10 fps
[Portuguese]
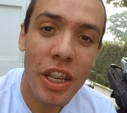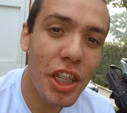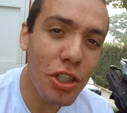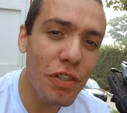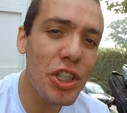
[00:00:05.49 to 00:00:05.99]

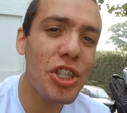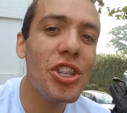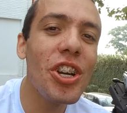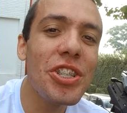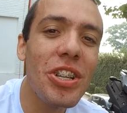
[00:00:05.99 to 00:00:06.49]
E no vídeo
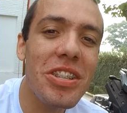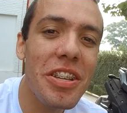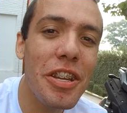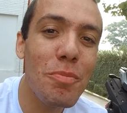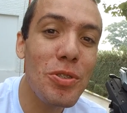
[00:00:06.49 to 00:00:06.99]
de hoje nós
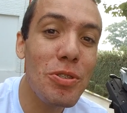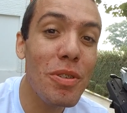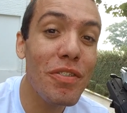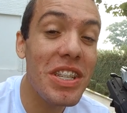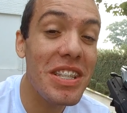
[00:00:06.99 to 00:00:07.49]
teremos
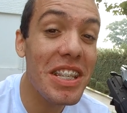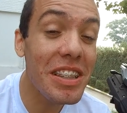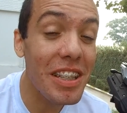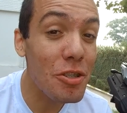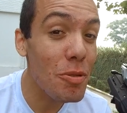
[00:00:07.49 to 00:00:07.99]
uma
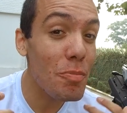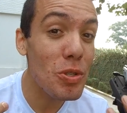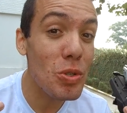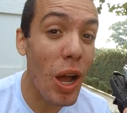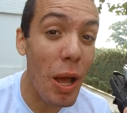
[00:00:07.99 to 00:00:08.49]
visita de uma
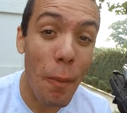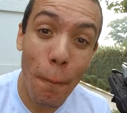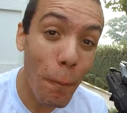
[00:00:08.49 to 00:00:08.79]
pessoa